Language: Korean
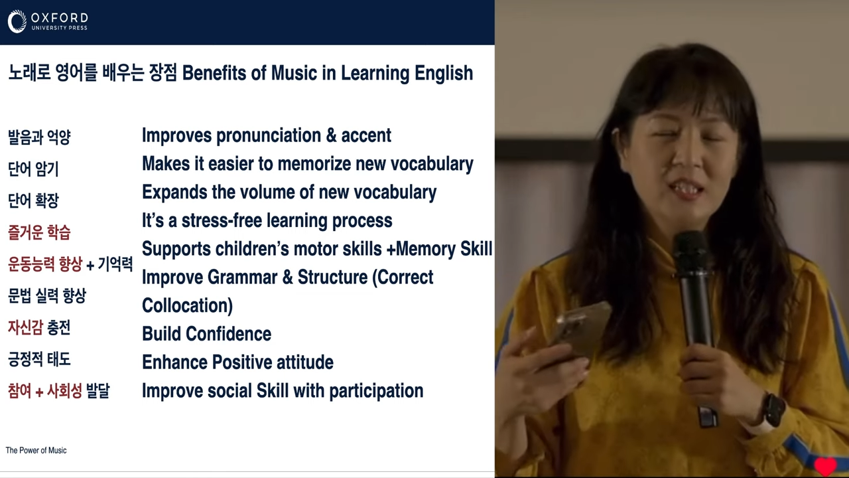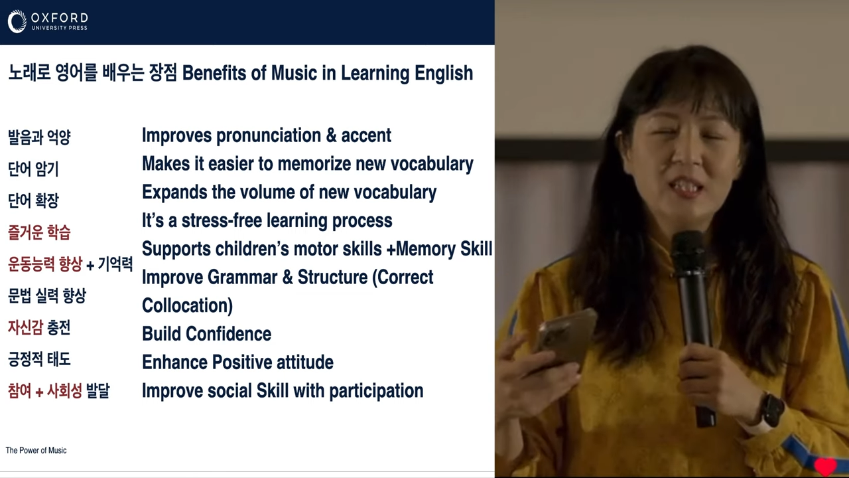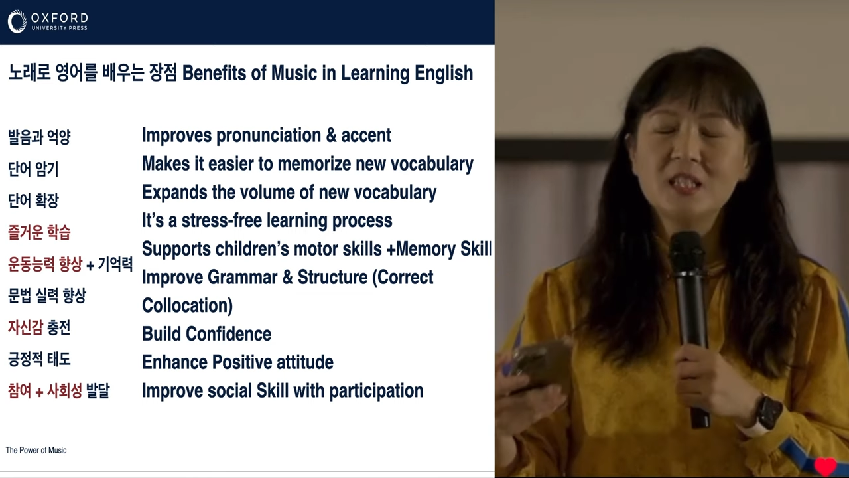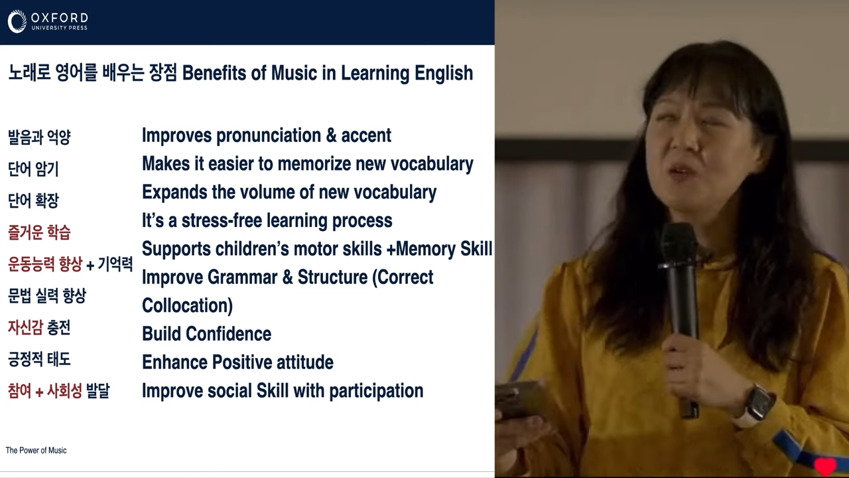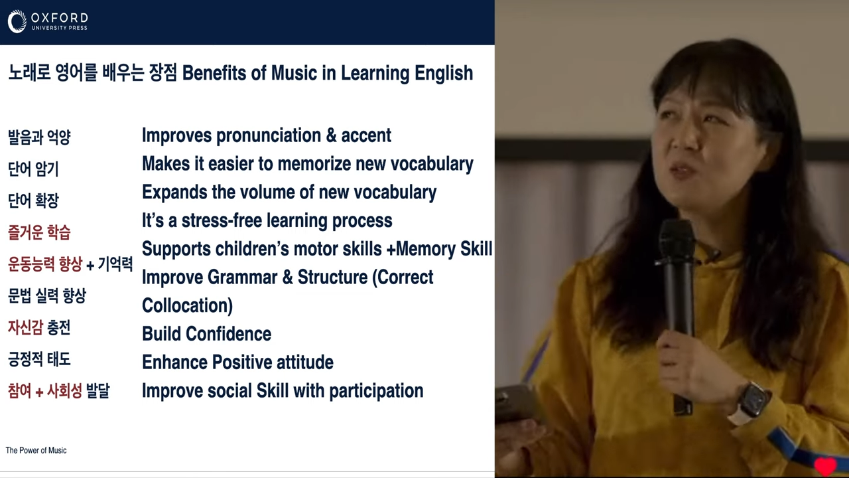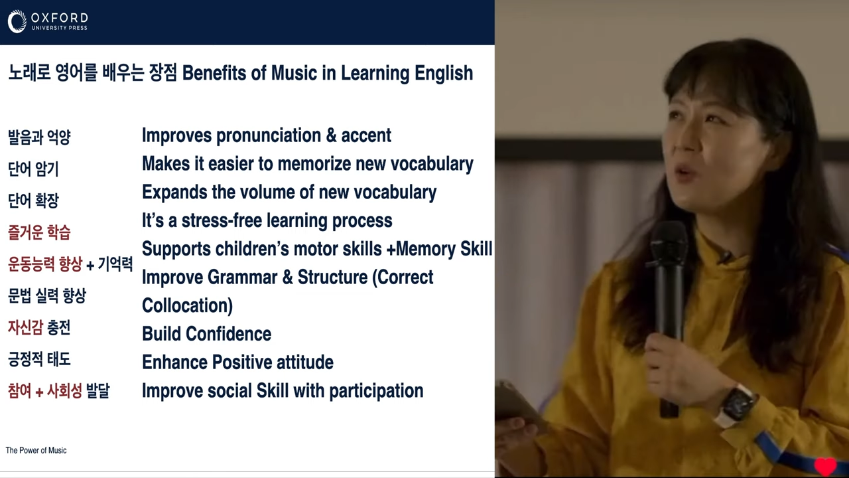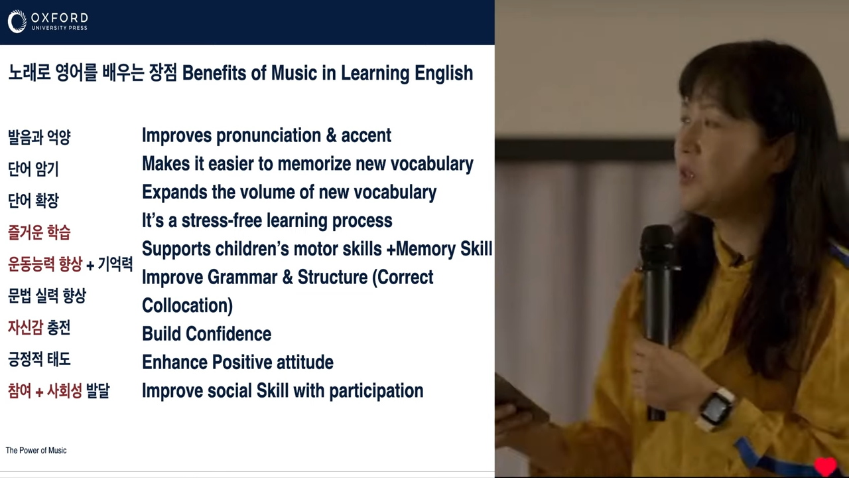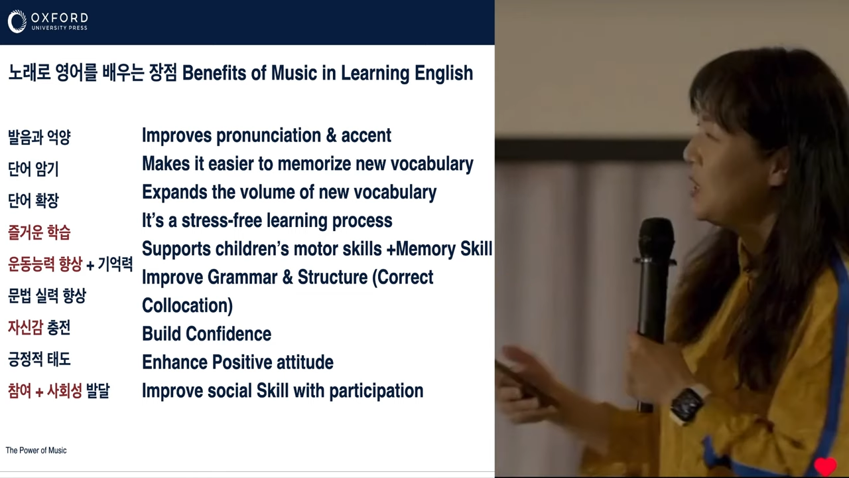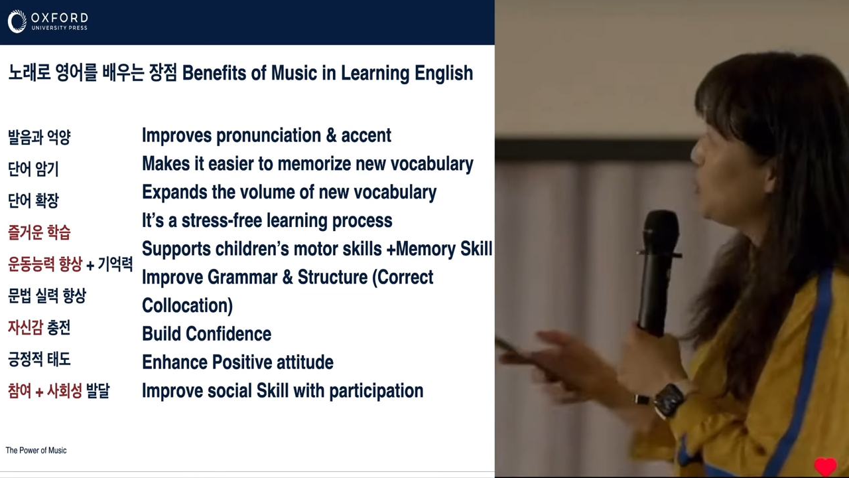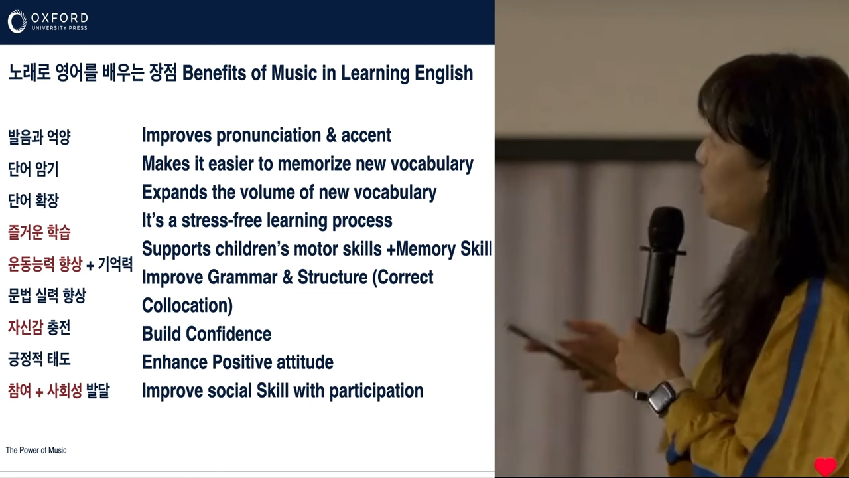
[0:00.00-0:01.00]
긍정적인
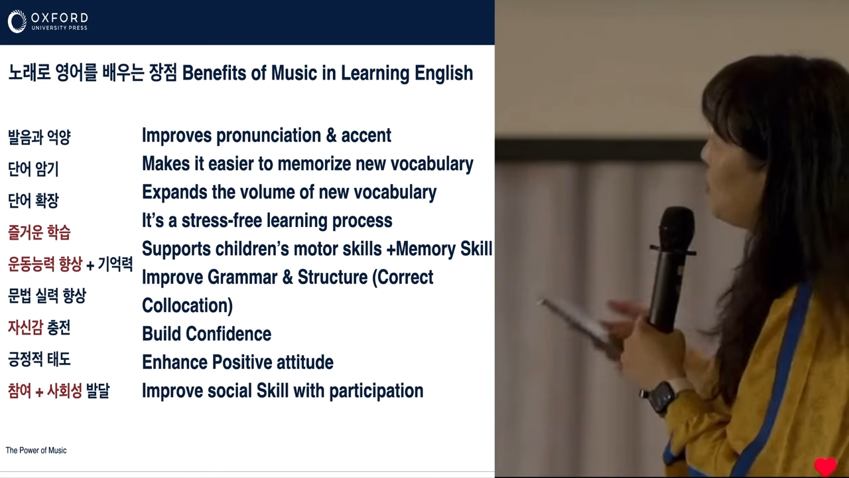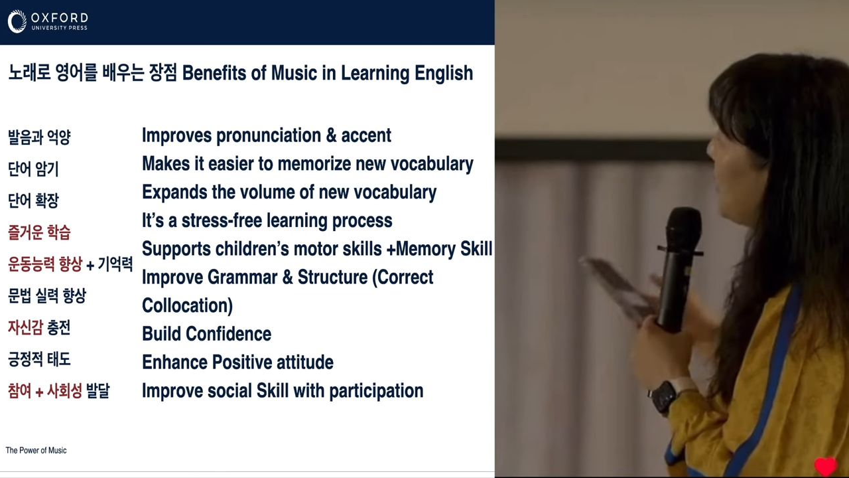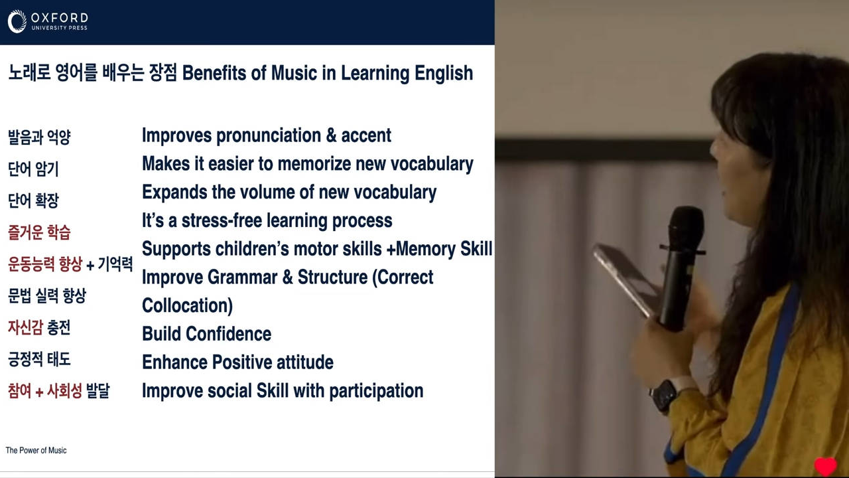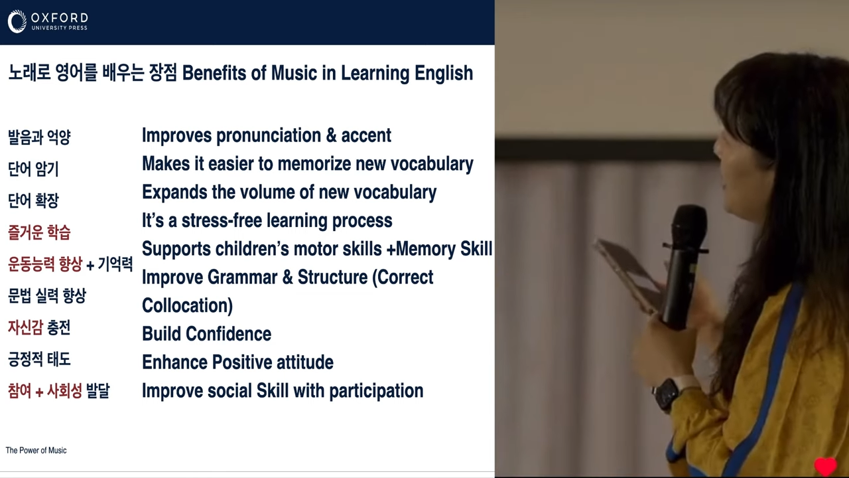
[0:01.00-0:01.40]
태도로 가기가